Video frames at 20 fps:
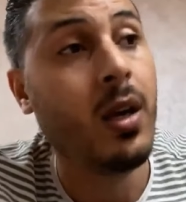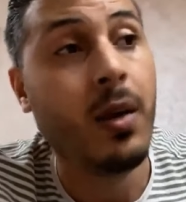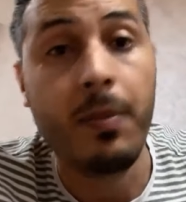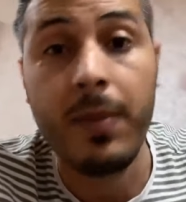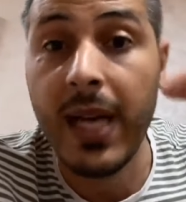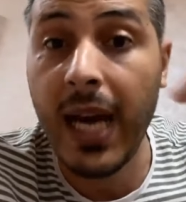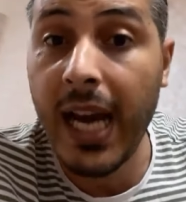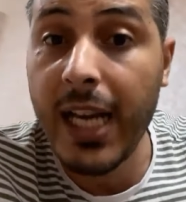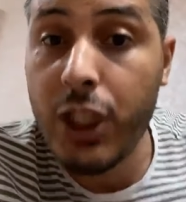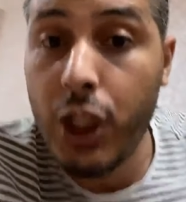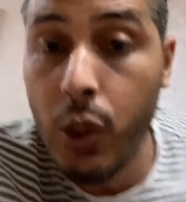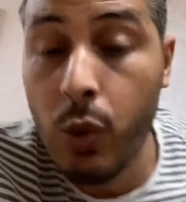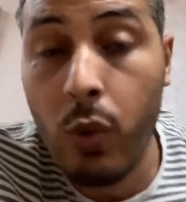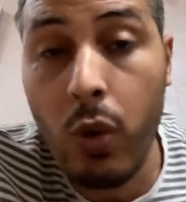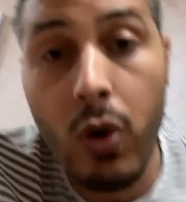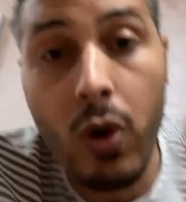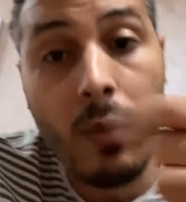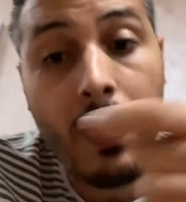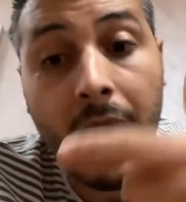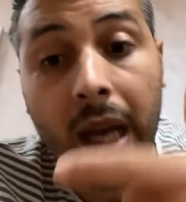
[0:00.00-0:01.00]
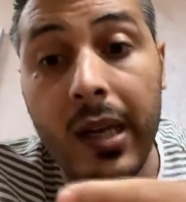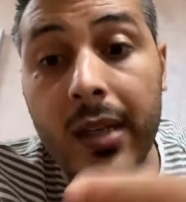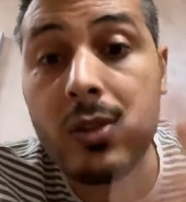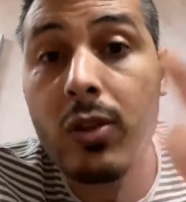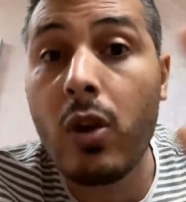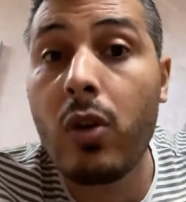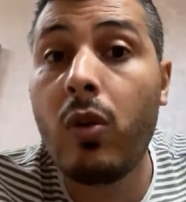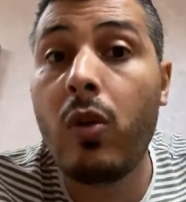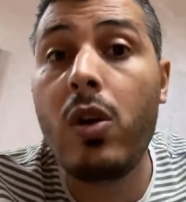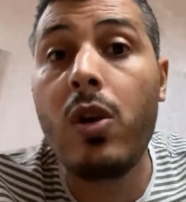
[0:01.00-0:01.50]
ملي غايجي يقول لهم
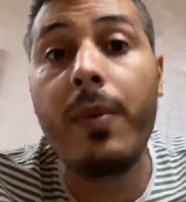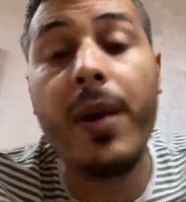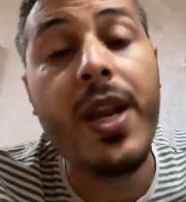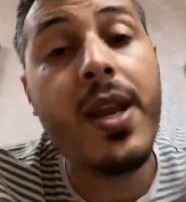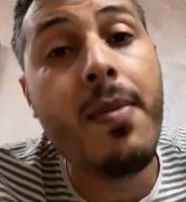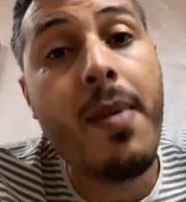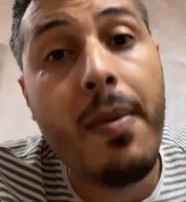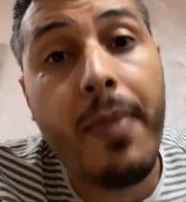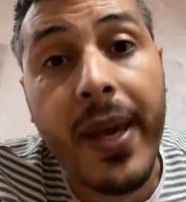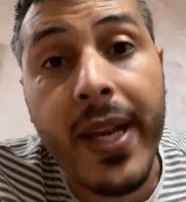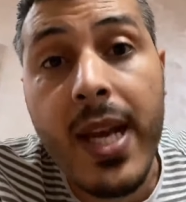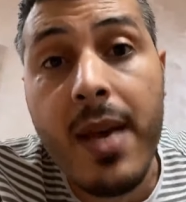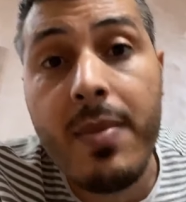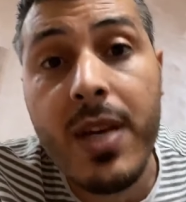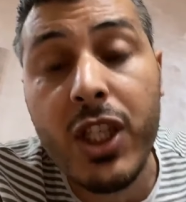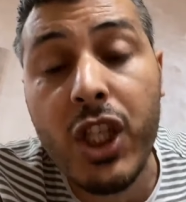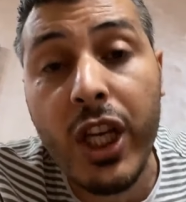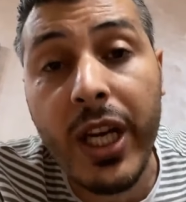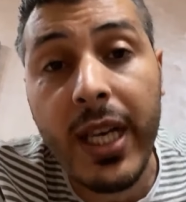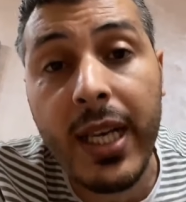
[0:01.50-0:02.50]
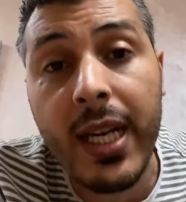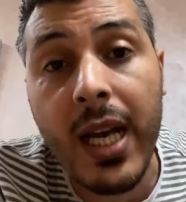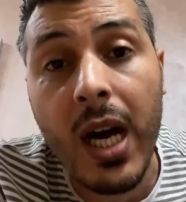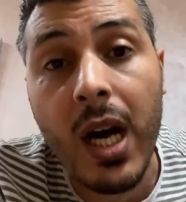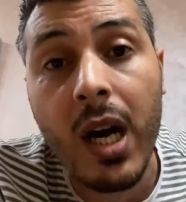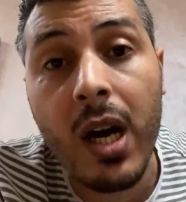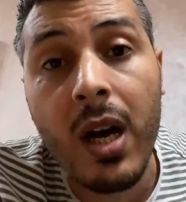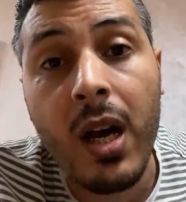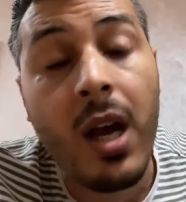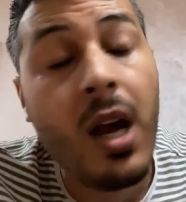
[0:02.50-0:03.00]
خلصوا يقول لهم حنا ما بعنا ما شرينا